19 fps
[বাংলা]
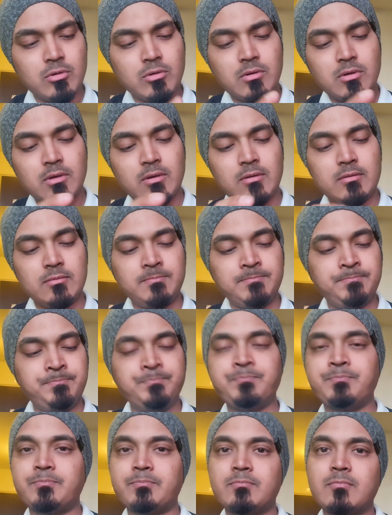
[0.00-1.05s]
তো
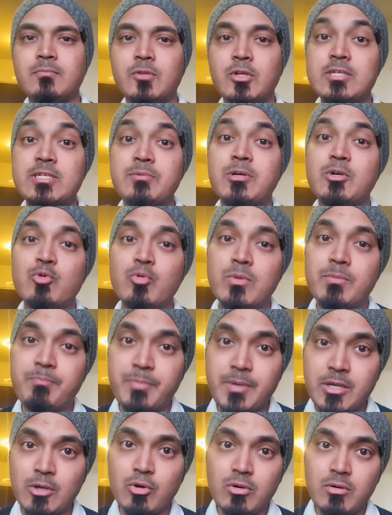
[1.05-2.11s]
এটা আমার খুবই
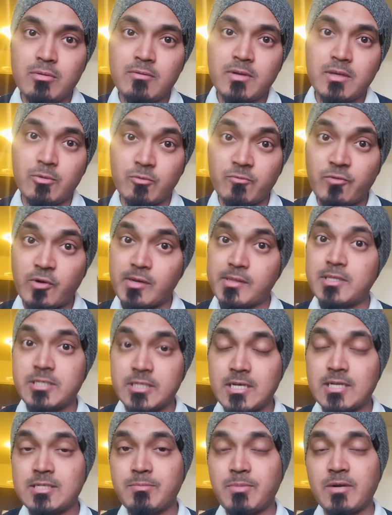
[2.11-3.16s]
প্রিয় এবং
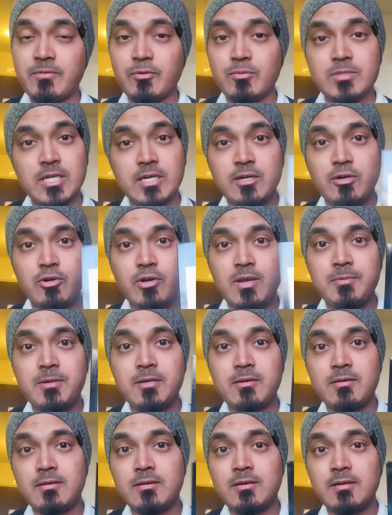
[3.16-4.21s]
ভার্সিটাইল একটা পারফিউম যার কারণে আমি
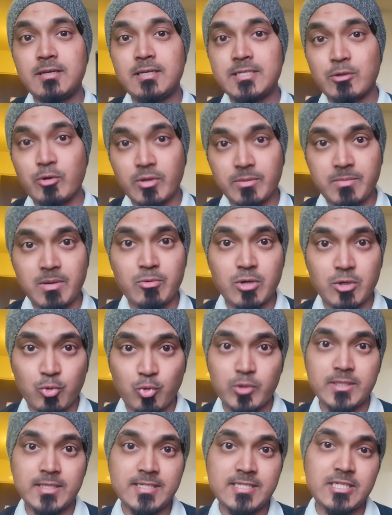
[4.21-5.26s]
এটা অনেক ব্যবহার
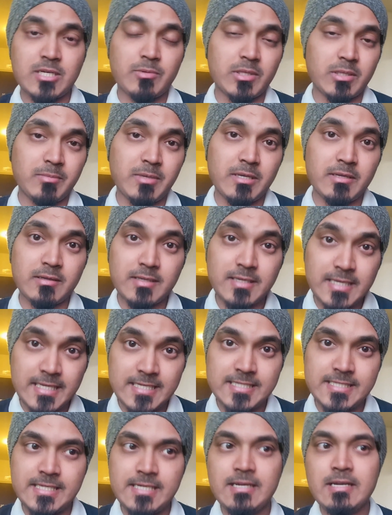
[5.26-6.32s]
করে দেখে জার্মানিতে আমি
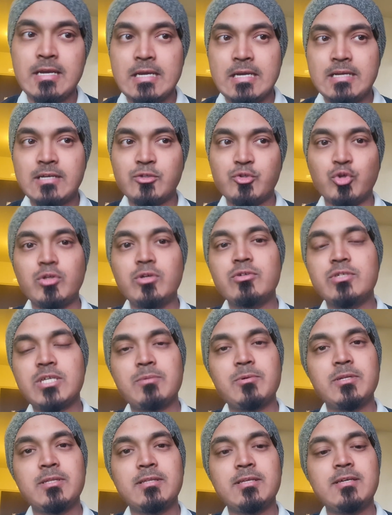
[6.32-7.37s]
কিনেছি যদিও
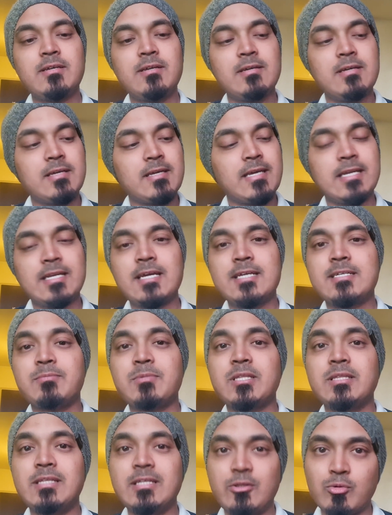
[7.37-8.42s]
জার্মানিতে কেনা এটা
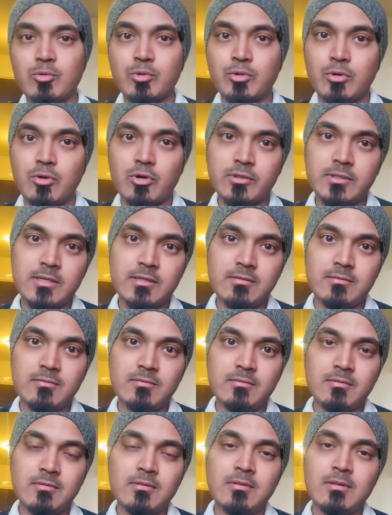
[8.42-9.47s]
আমার দ্বিতীয় বোতল অর্থাৎ
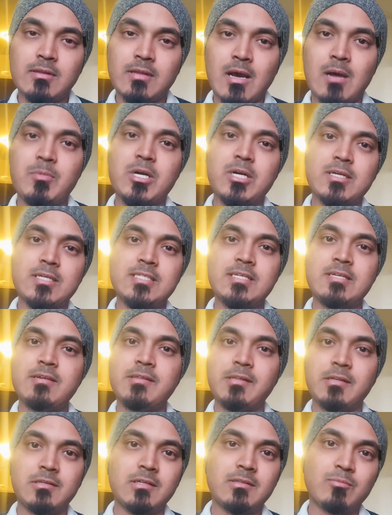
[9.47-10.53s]
আমার কাছে
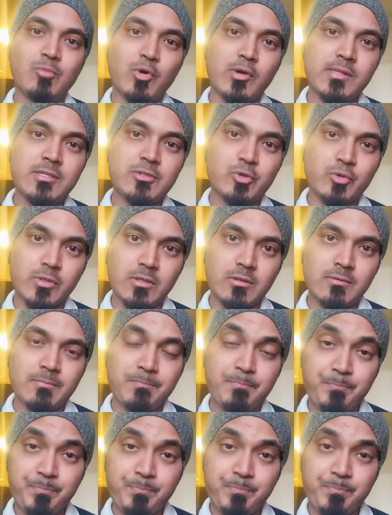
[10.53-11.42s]
সিজাত বোয়াজে টোটাল